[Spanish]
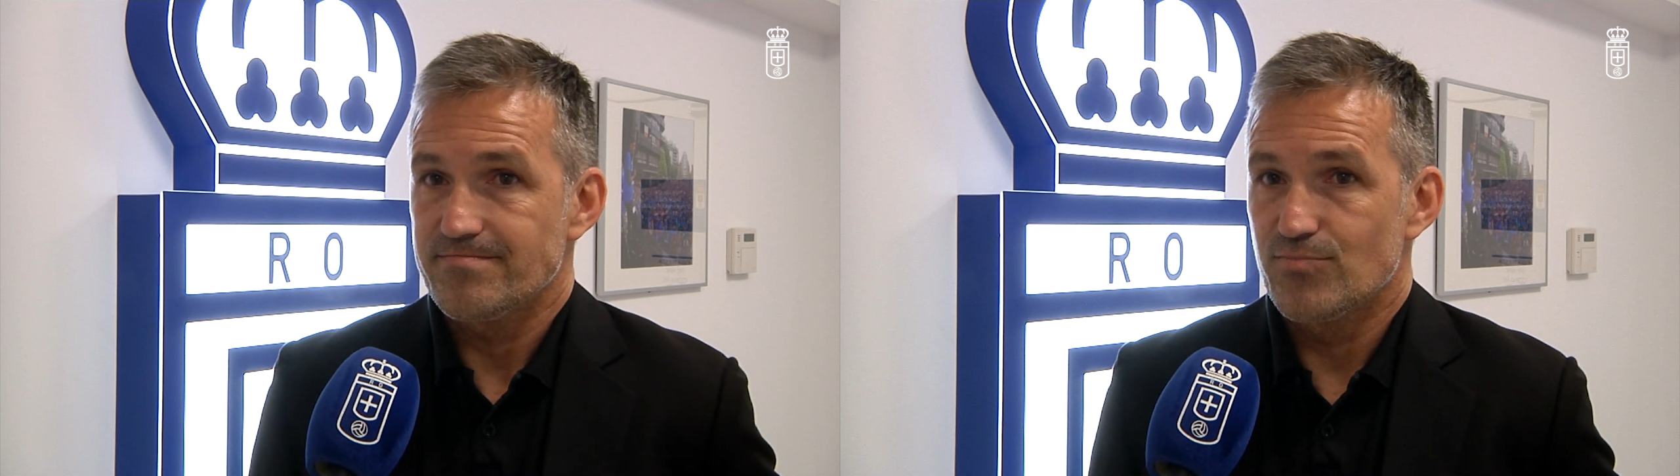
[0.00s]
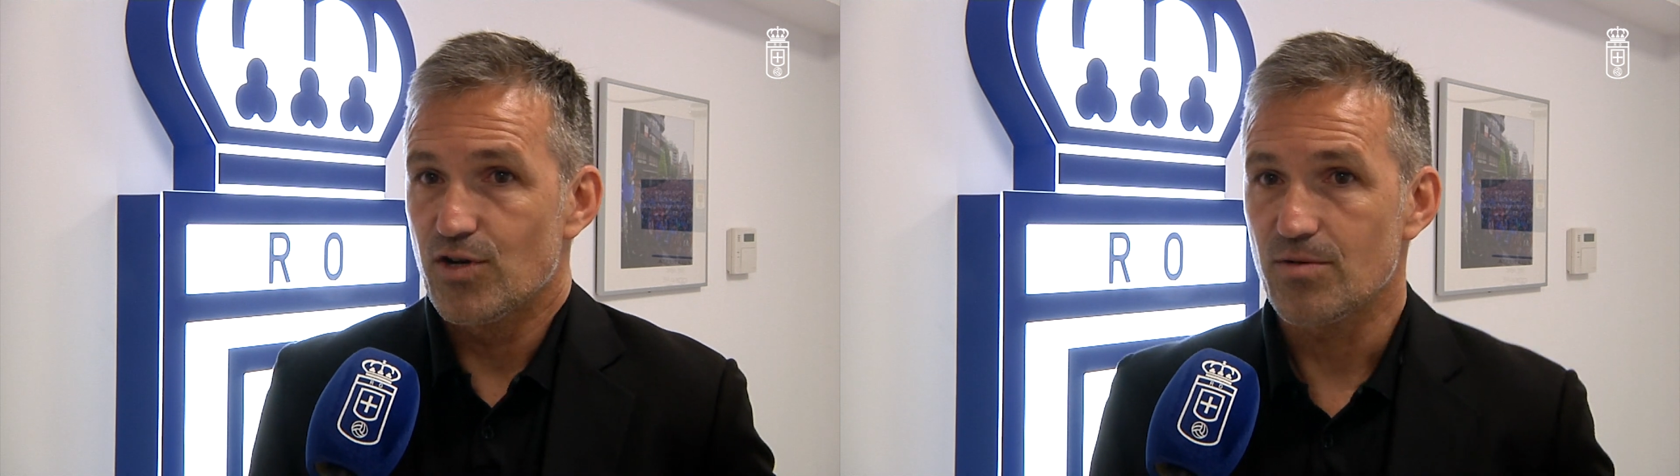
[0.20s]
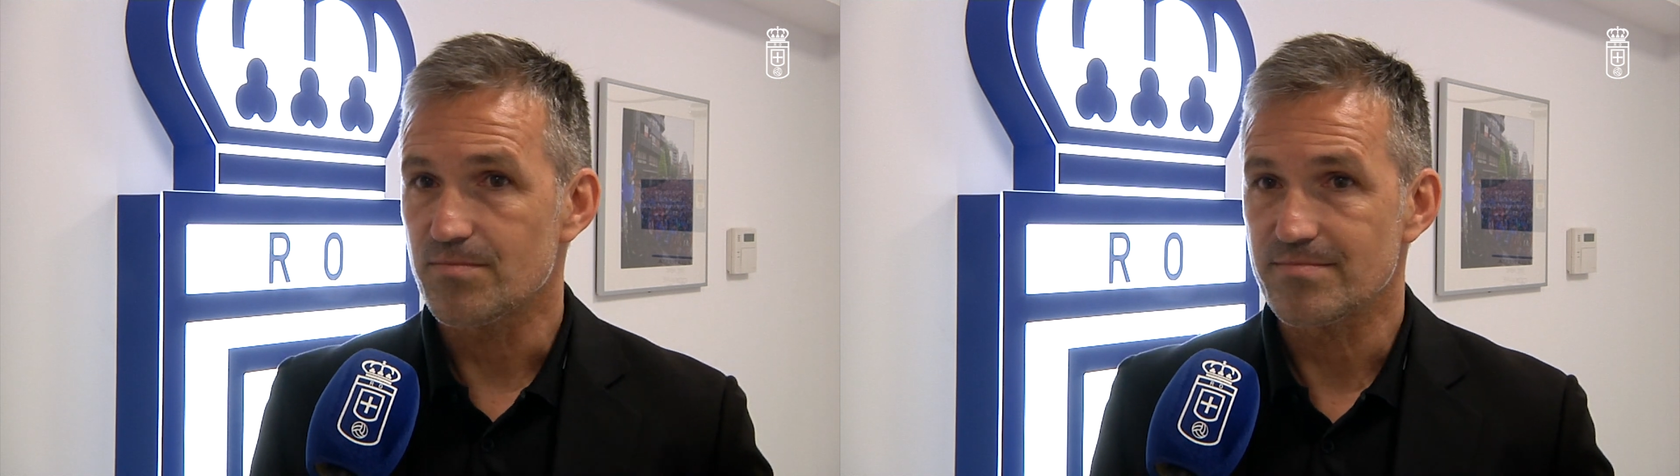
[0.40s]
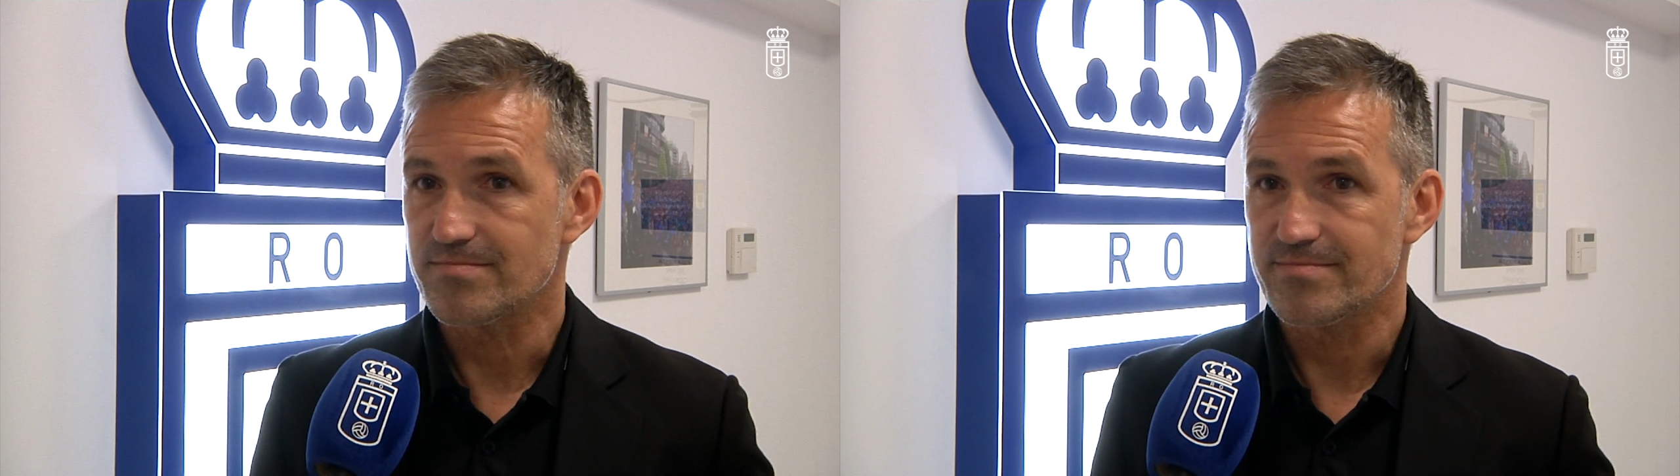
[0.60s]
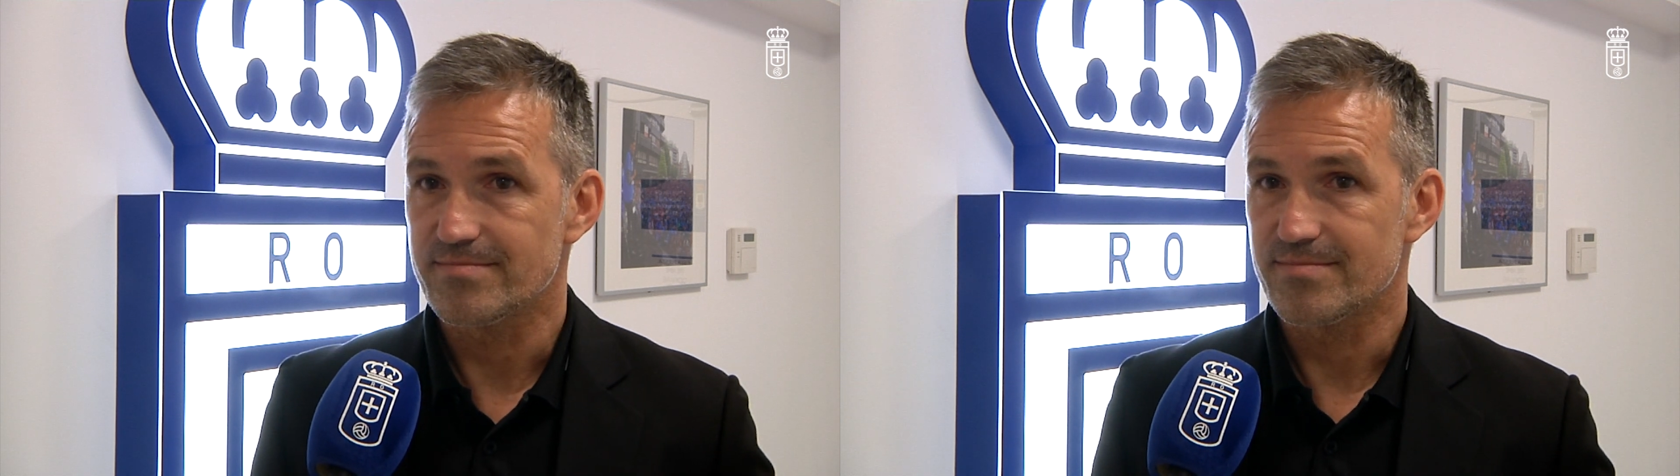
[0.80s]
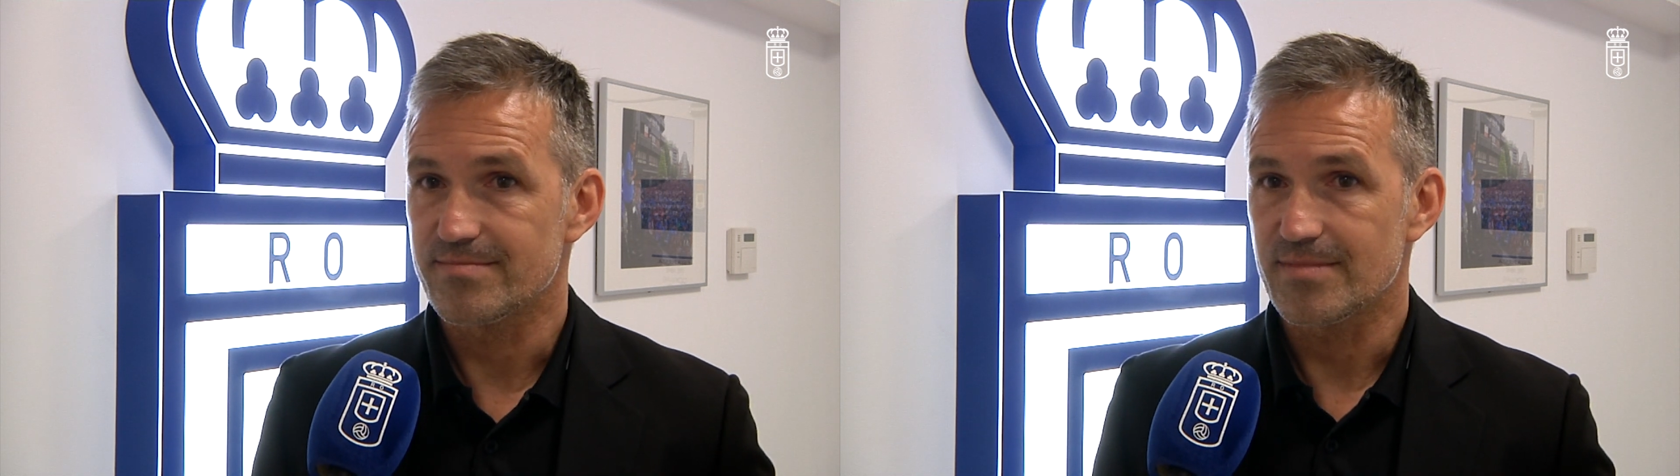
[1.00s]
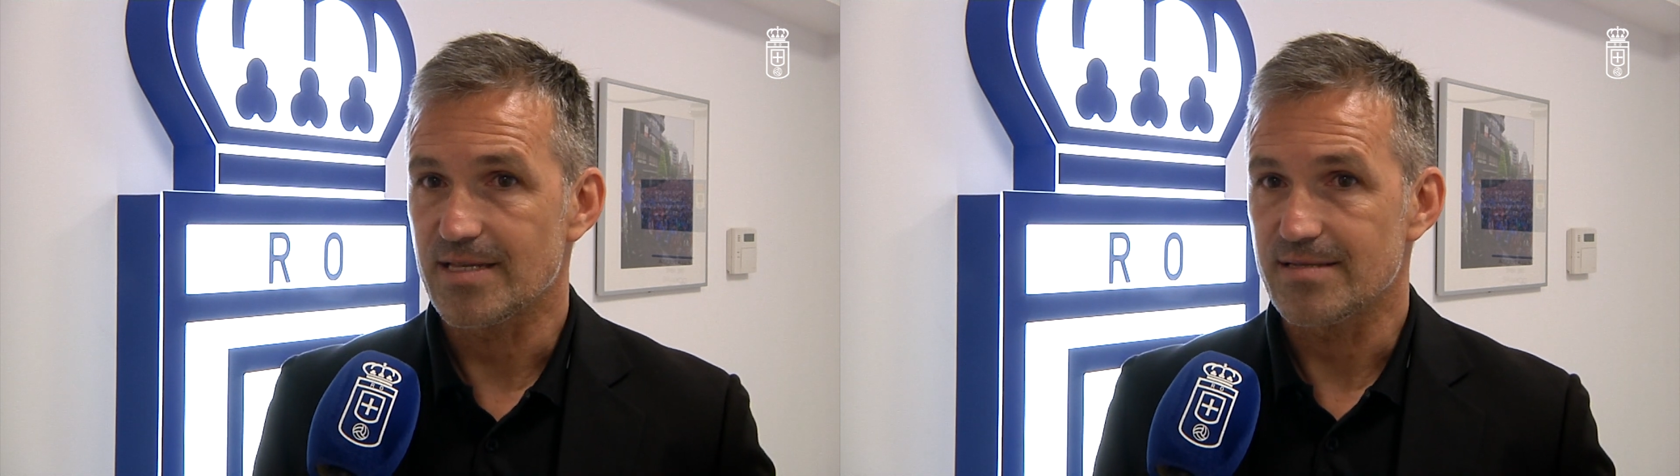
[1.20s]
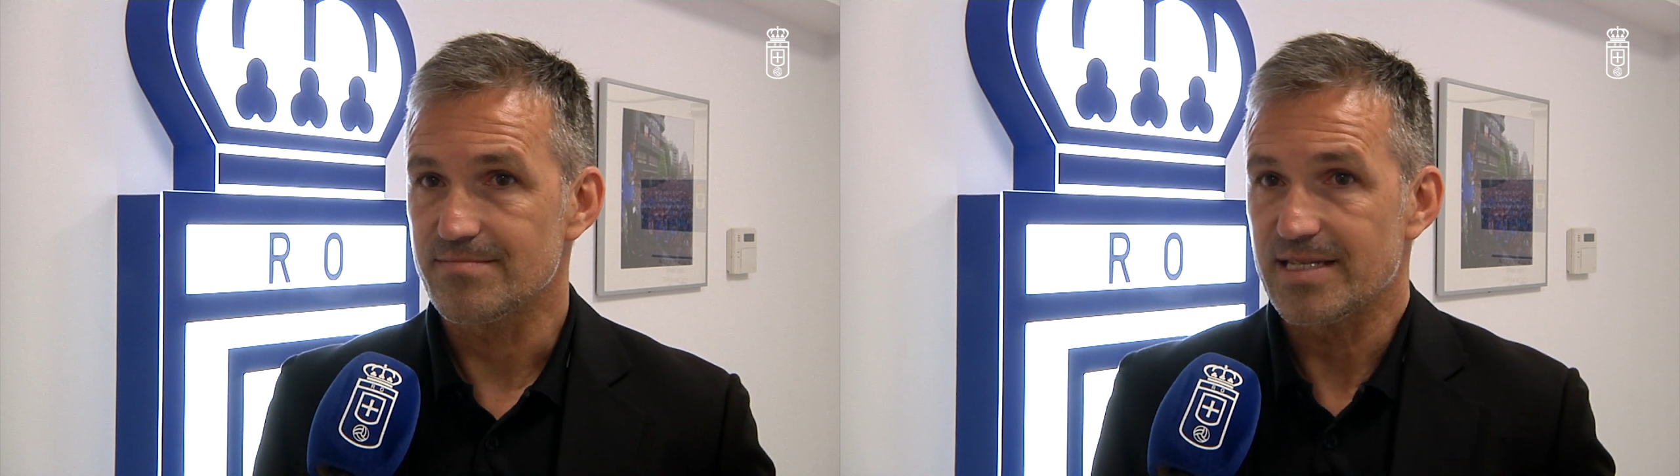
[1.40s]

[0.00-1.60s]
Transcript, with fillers: Bueno, mm,